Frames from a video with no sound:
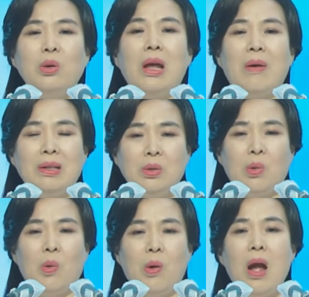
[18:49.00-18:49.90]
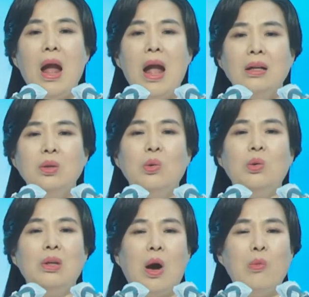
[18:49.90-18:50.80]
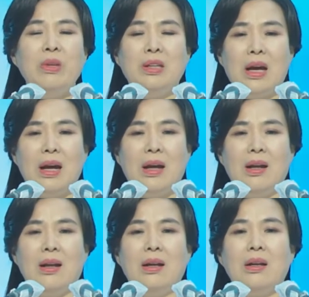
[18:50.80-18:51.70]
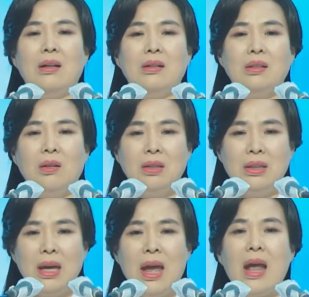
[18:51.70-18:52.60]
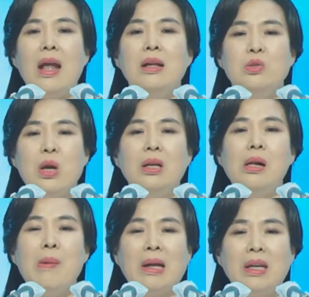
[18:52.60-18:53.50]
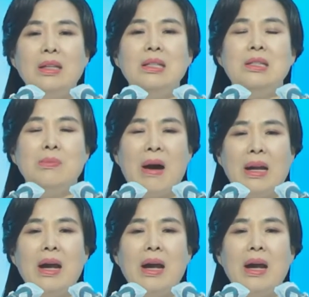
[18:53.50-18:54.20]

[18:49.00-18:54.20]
恶以具体形象显露，那就是罪，因为我们里面有恶，所以会做出犯罪行为。